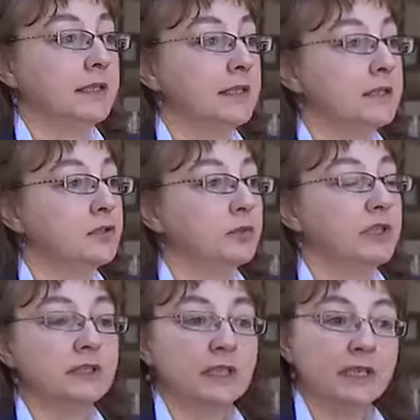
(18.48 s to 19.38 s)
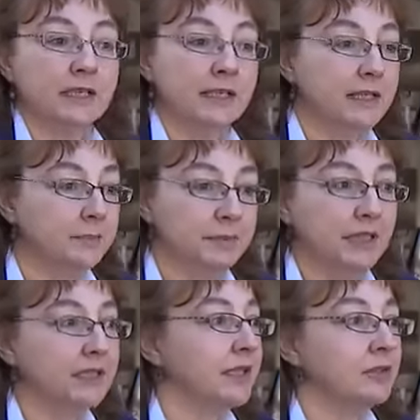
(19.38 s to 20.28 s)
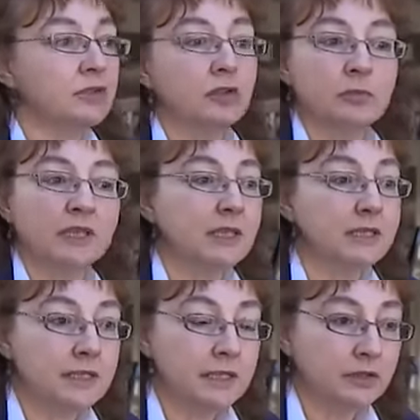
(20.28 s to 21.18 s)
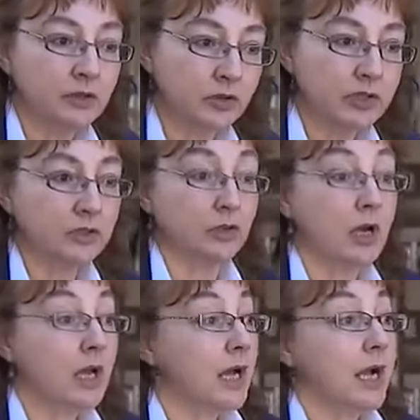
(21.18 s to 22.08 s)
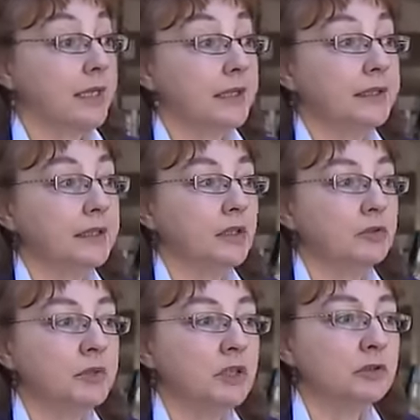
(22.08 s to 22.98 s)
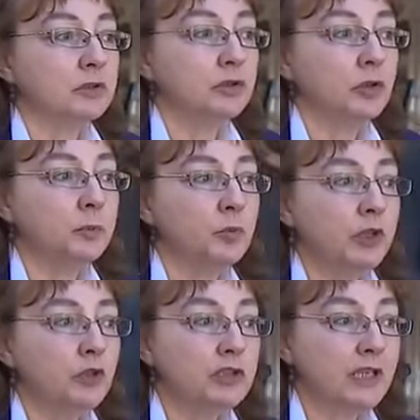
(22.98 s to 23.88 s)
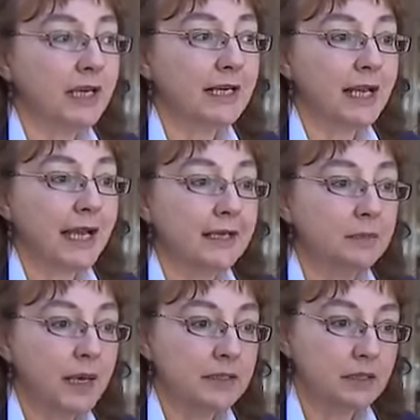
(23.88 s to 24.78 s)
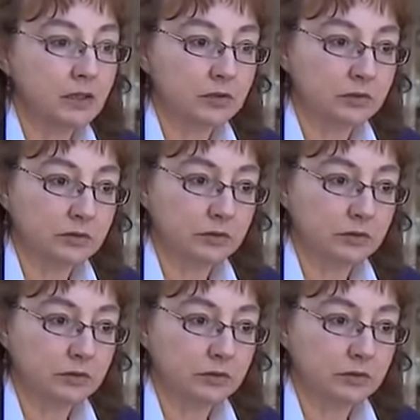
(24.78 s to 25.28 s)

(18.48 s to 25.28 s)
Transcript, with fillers: Y subirte Pirineos, Dolomitas y todo esto, a decir, Dios mío, no puedo llegar al baño